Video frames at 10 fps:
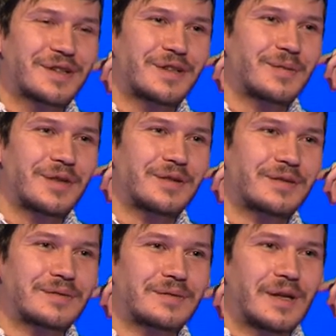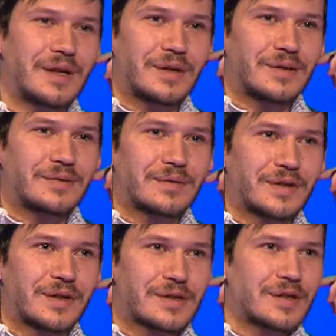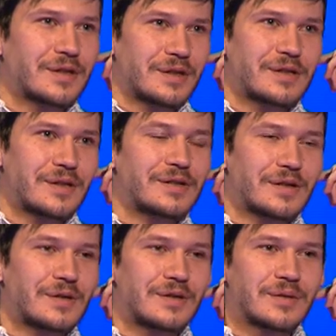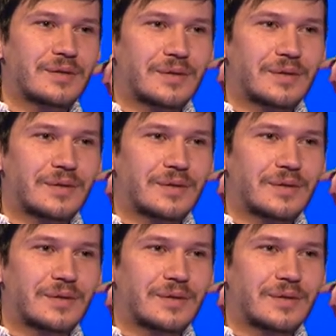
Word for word: не были наверное, с этой недели, скорее всего.